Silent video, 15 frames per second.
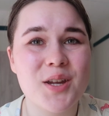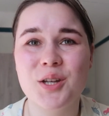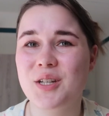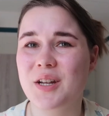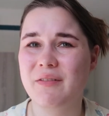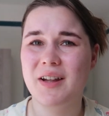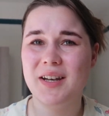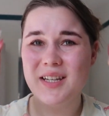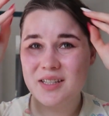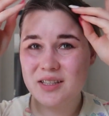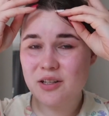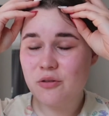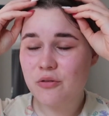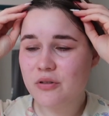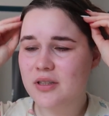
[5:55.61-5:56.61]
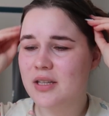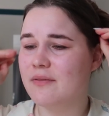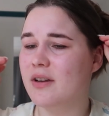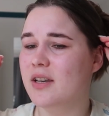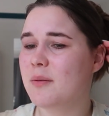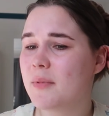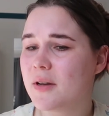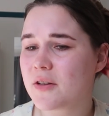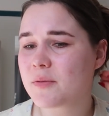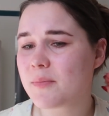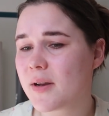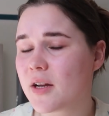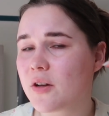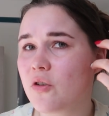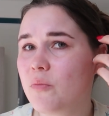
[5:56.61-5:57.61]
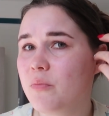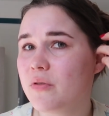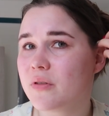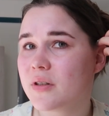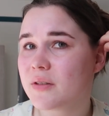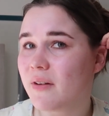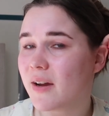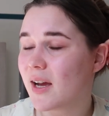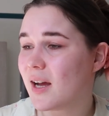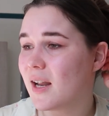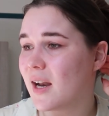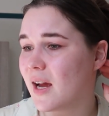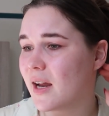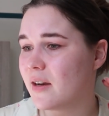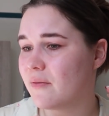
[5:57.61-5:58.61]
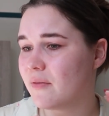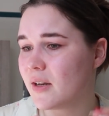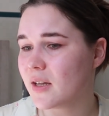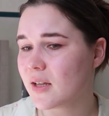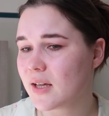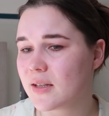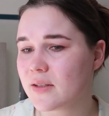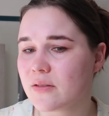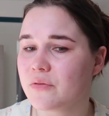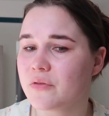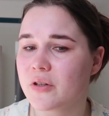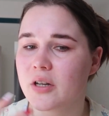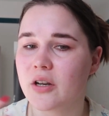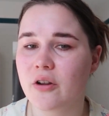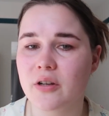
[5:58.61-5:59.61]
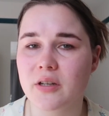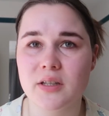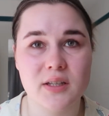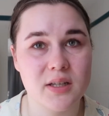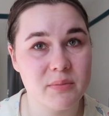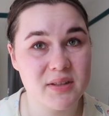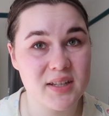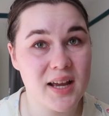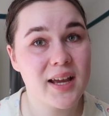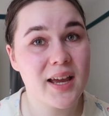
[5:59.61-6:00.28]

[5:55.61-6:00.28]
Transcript: da war nichts los, da war niemand aus meiner Gruppe und ich war ja alleine, weil ich jetzt so von den Leuten, die ich hier bisher